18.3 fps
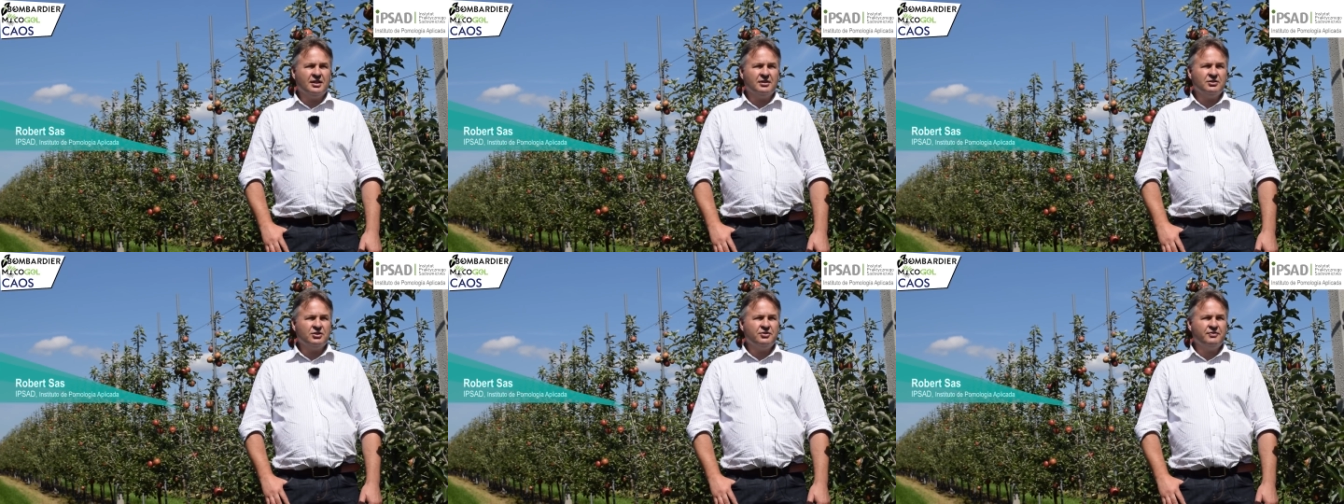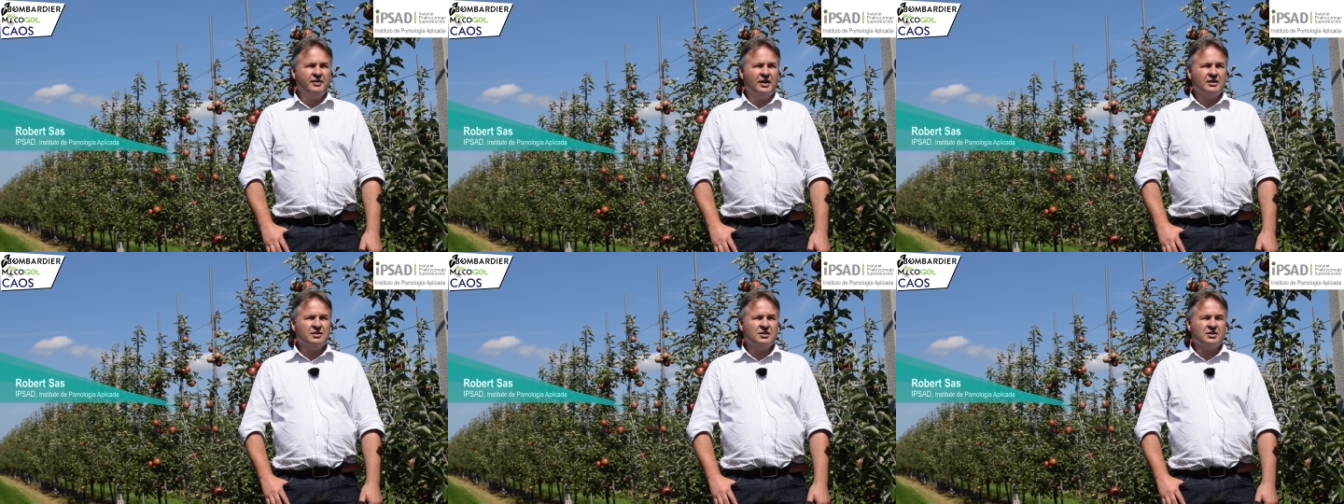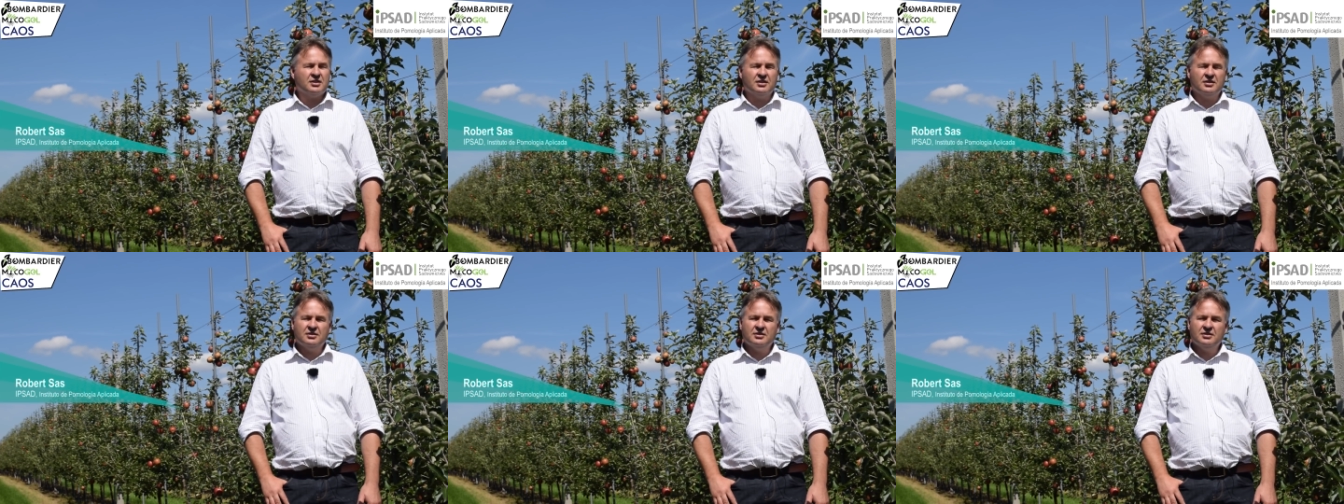hacer ensayos
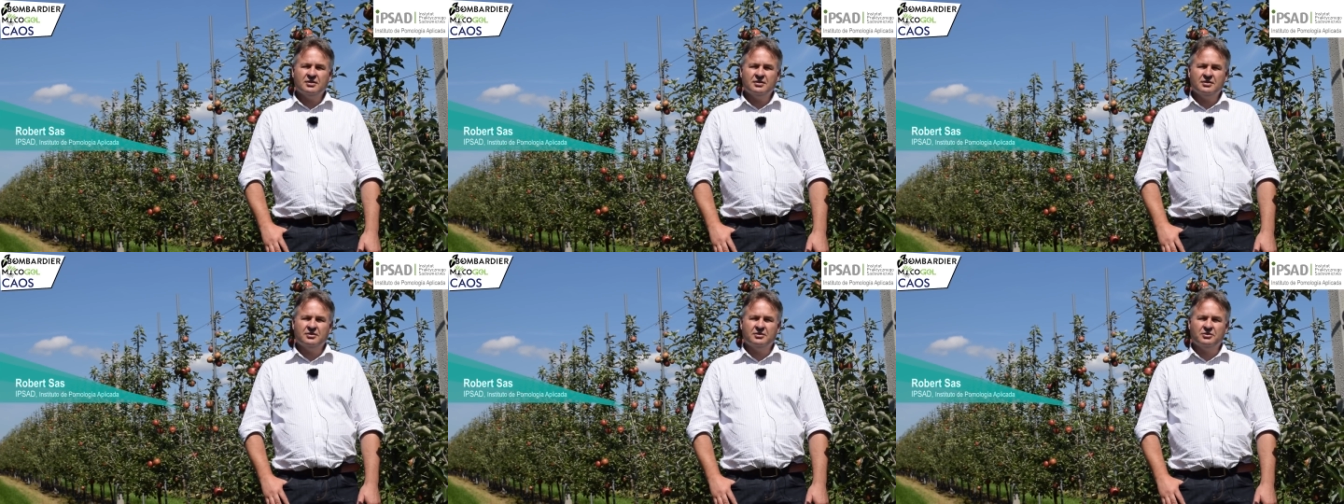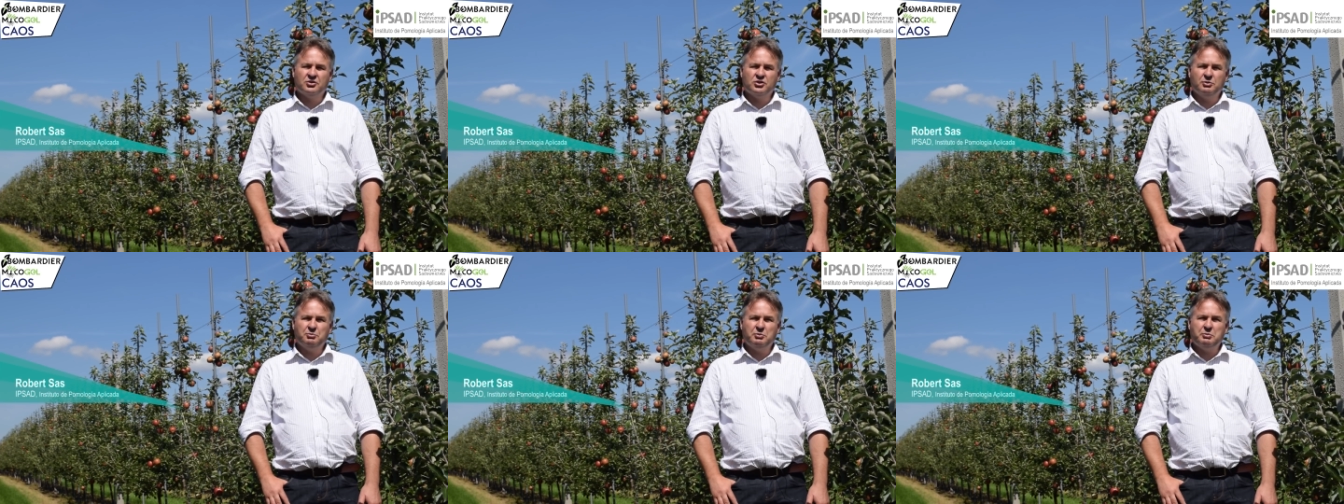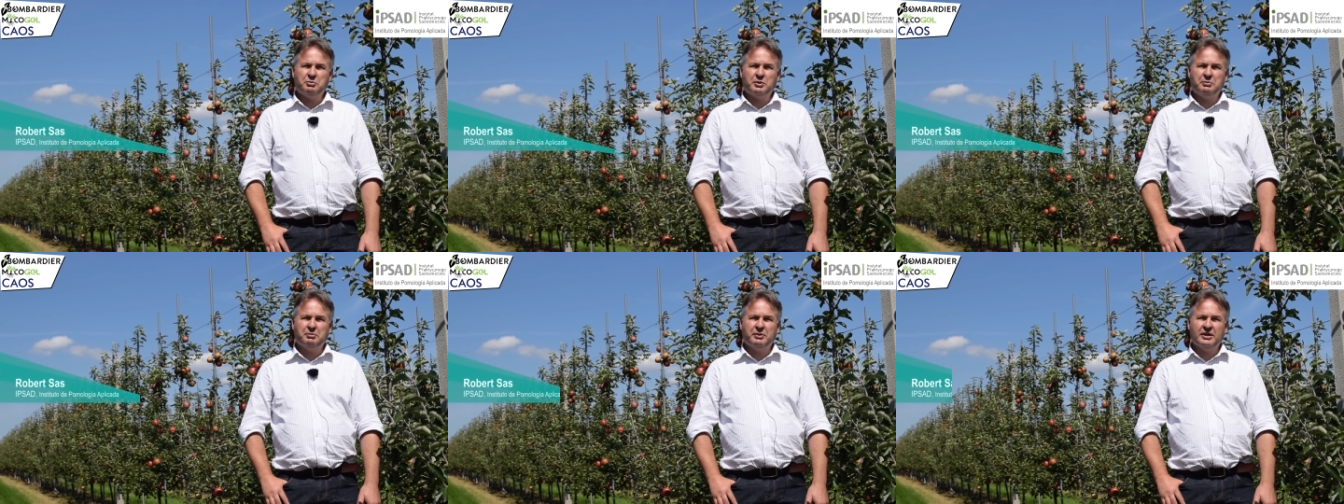con varios productos que
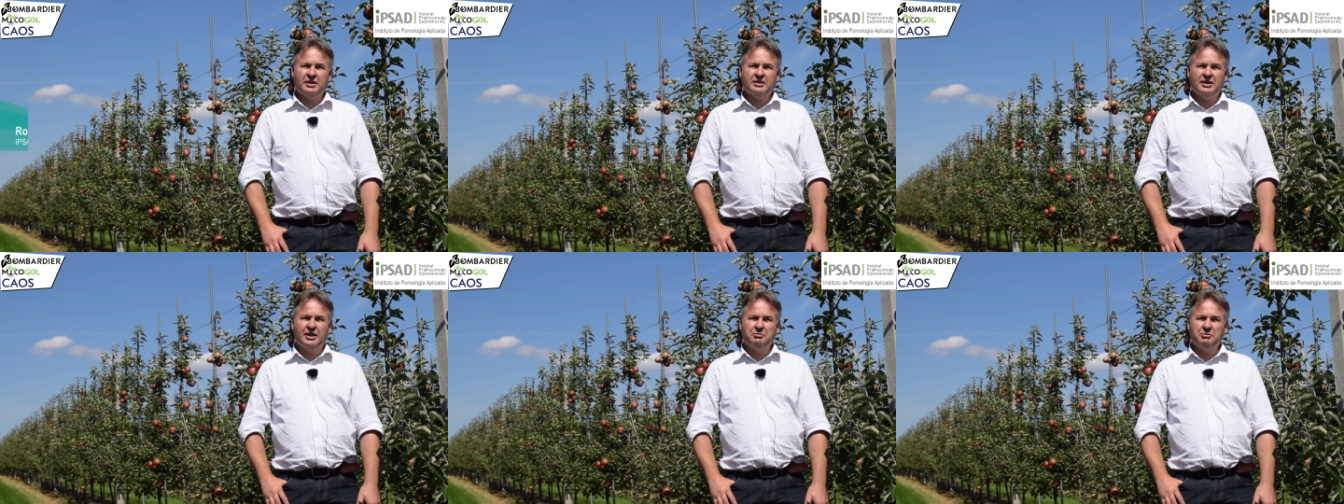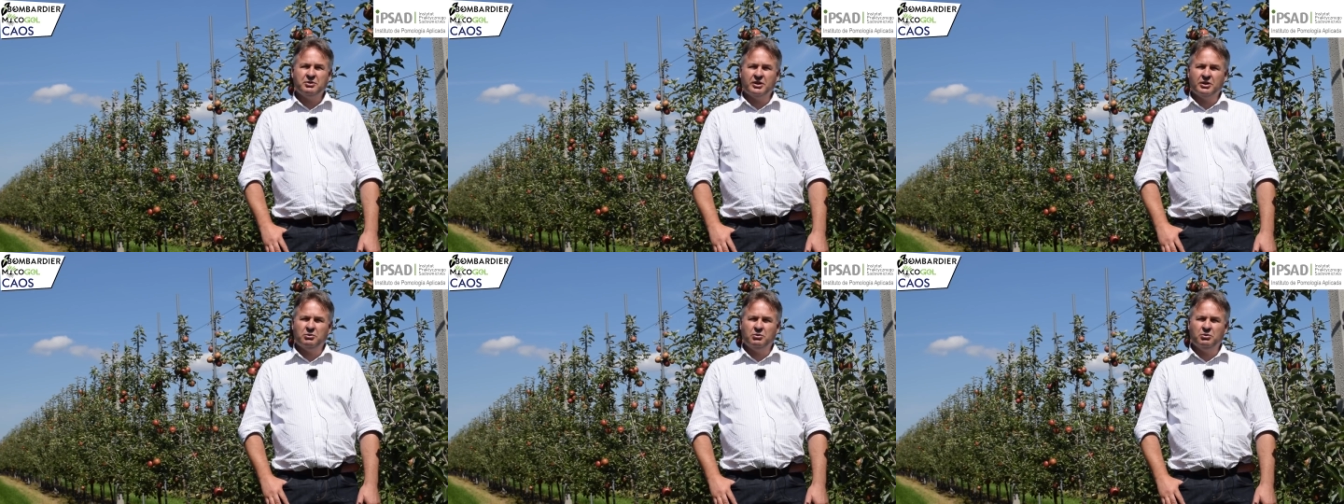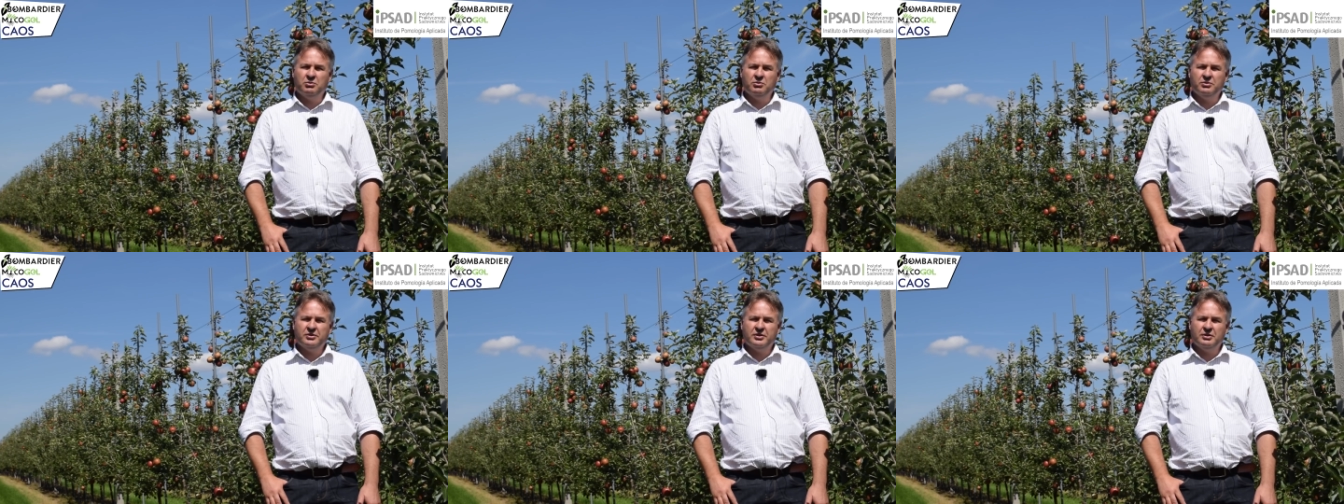afectan al crecimiento y
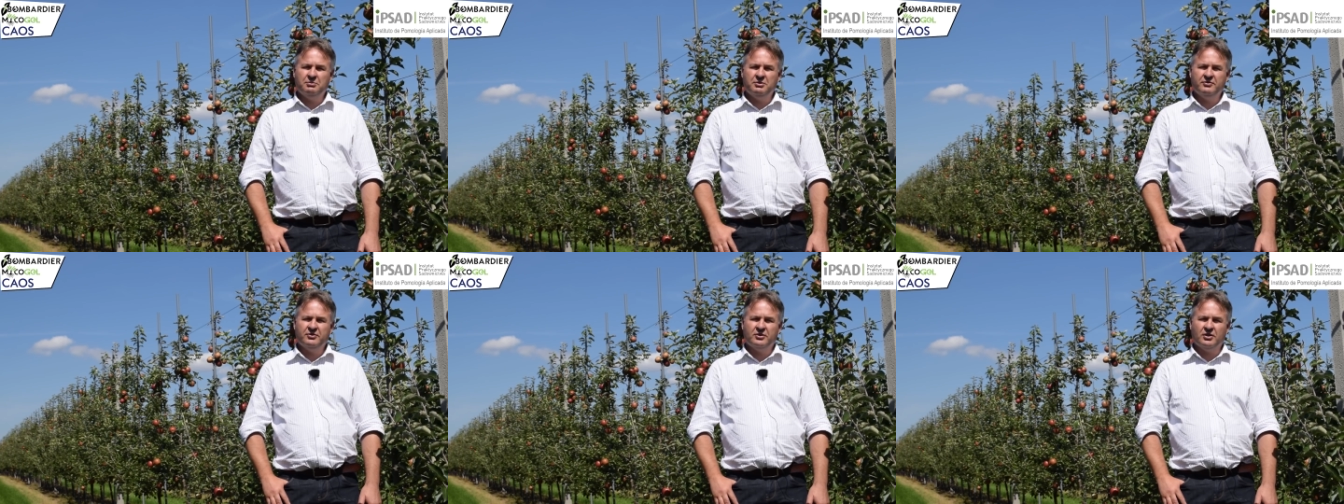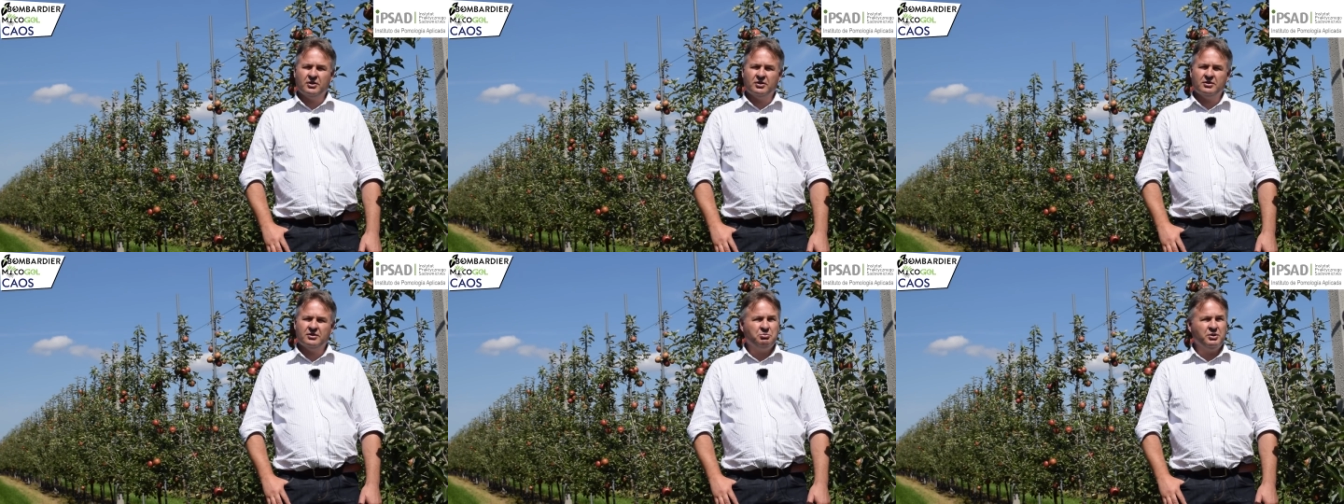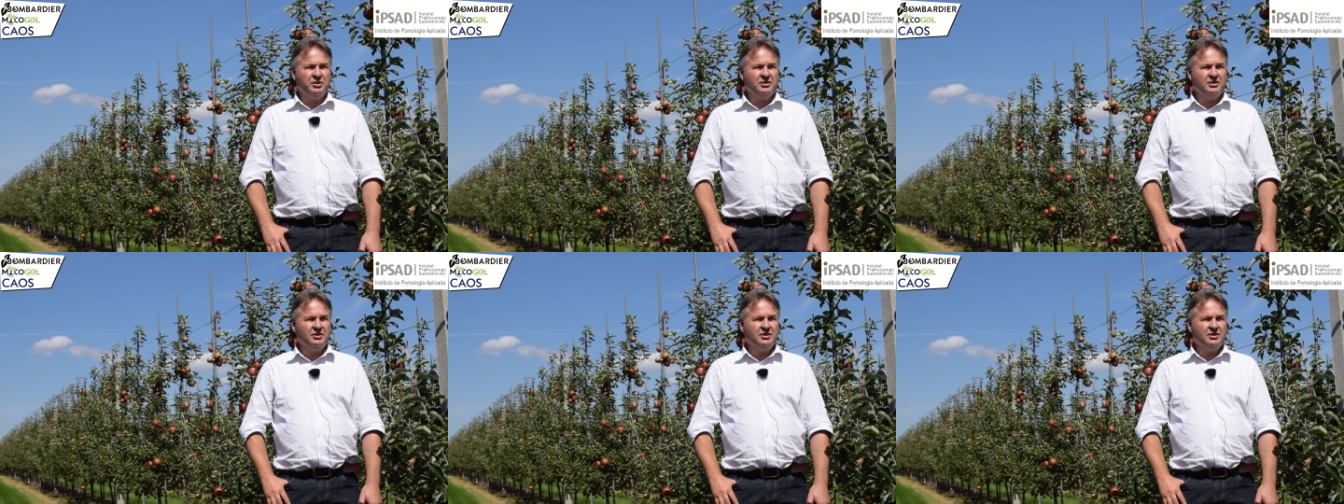el desarrollo del cultivo.